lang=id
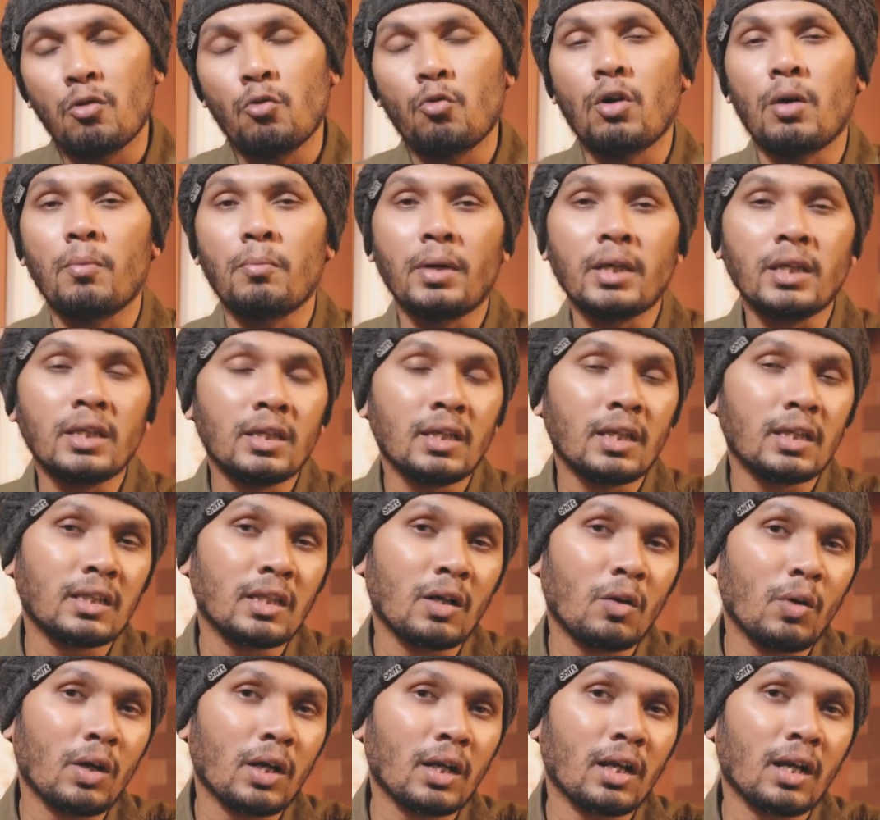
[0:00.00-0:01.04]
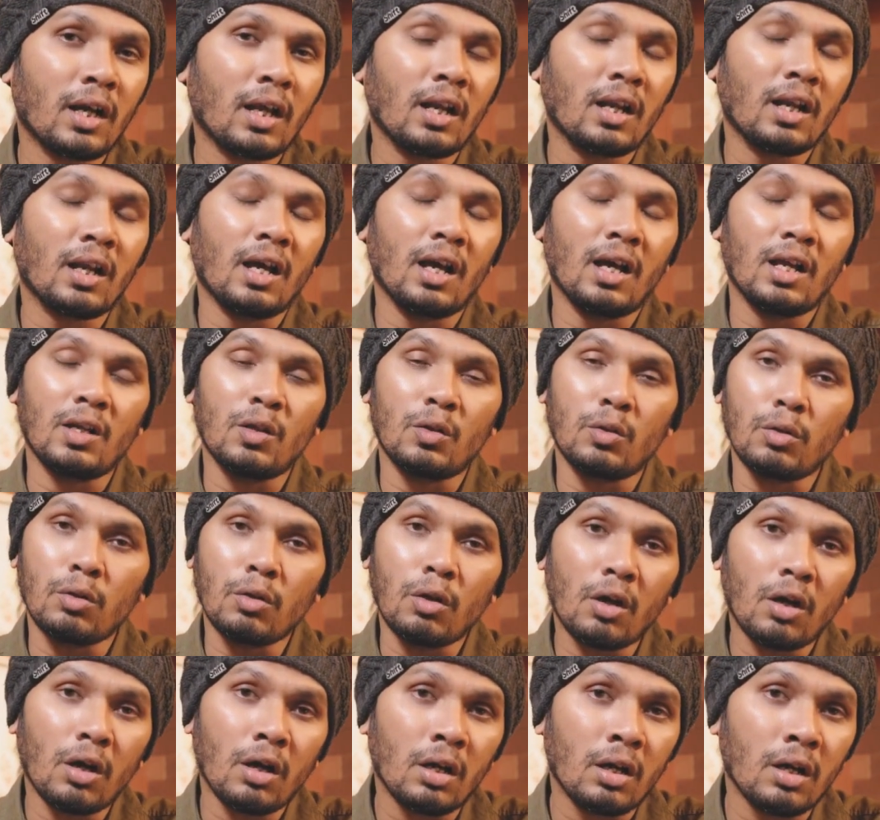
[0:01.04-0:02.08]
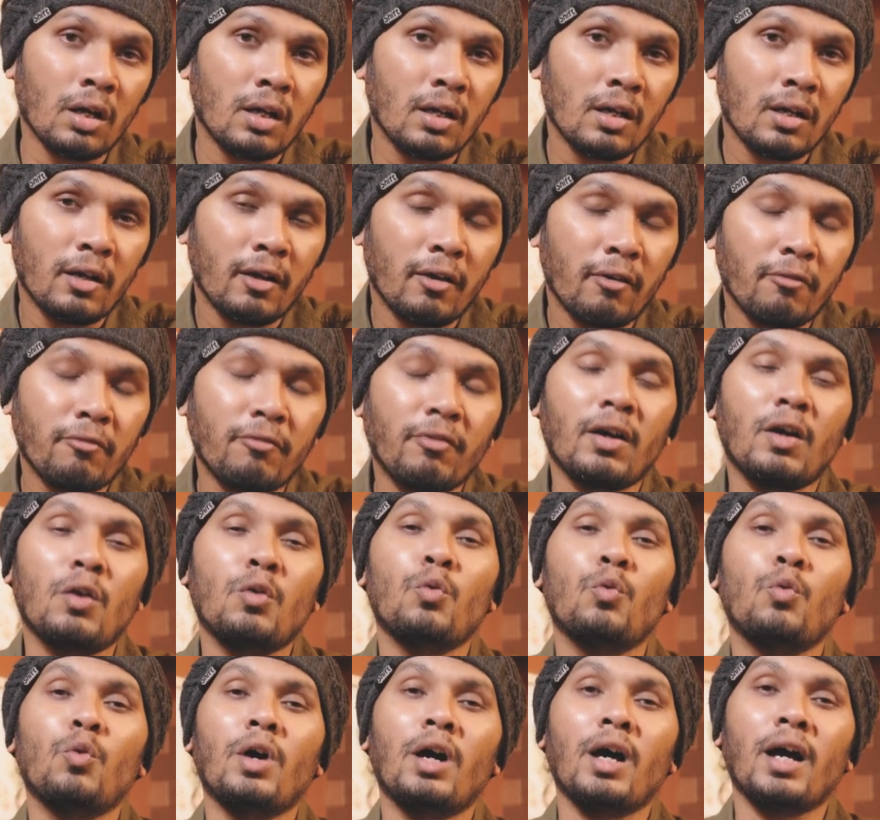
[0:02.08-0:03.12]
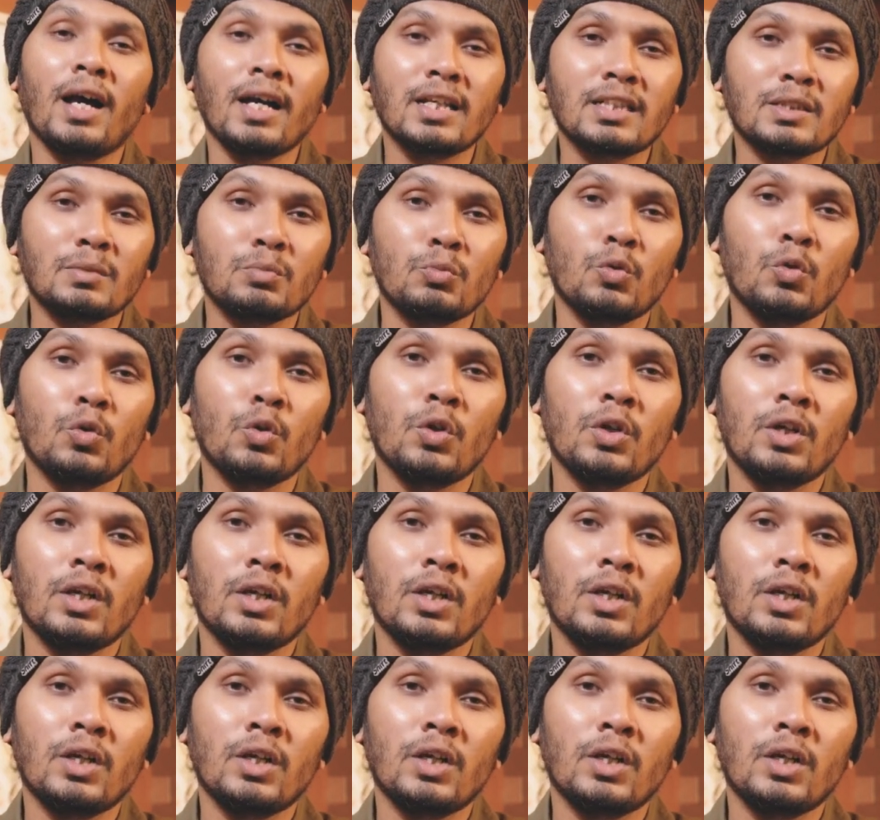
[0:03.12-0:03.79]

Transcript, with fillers: Wa may yatawakkal 'alallah fahuwa hasbuh.